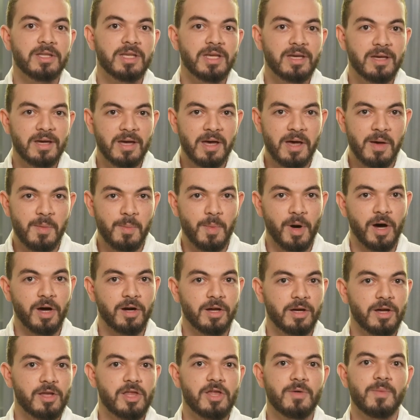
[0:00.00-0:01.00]
دي ما
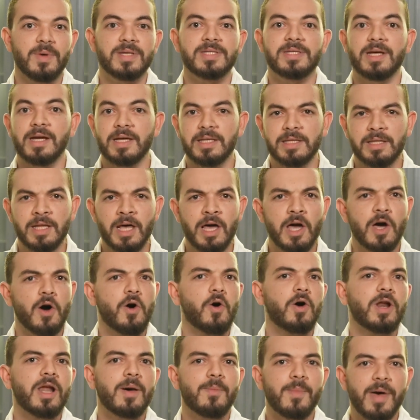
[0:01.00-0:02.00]
خرجتش مثلا
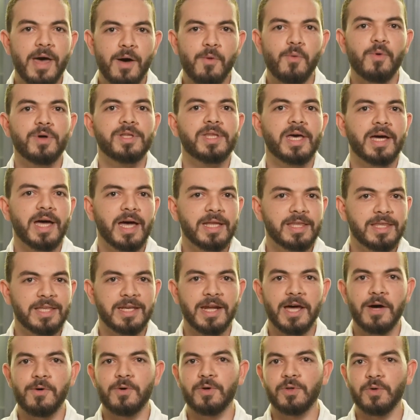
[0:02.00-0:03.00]
علماء
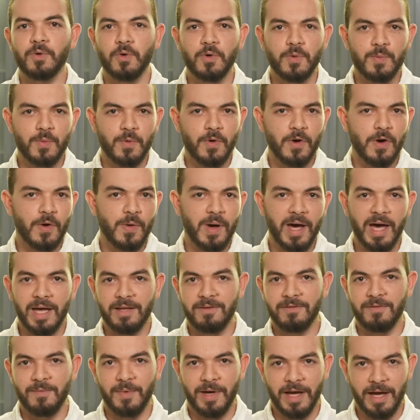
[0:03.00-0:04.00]
ودكاتره ونجوم كل واحد
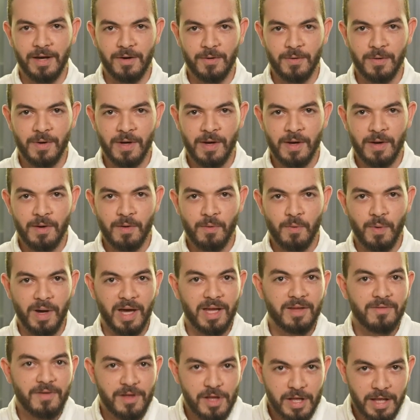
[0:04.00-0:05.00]
في مجاله
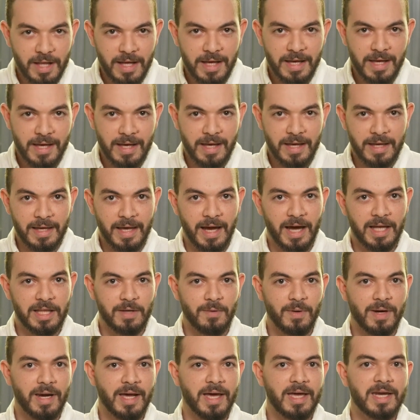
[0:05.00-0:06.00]
كانت فاشله يعني
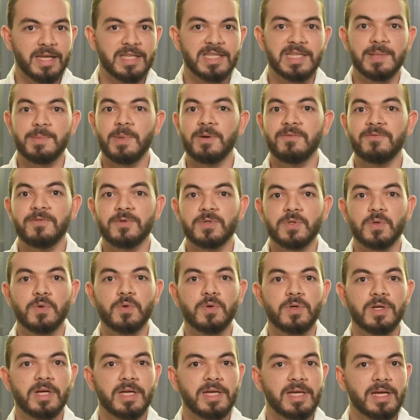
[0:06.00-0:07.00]
ولا كانت سبب في
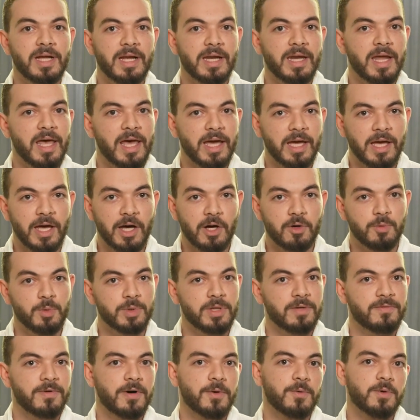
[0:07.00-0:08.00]
ظهور جيل ناجح
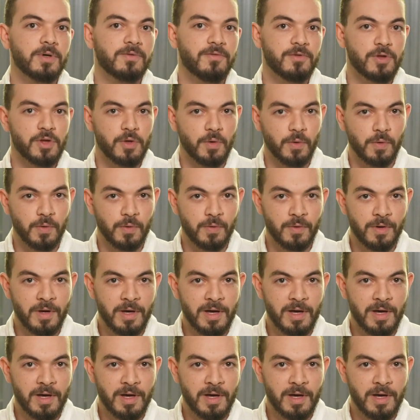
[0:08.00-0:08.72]
ومتفوق في شغله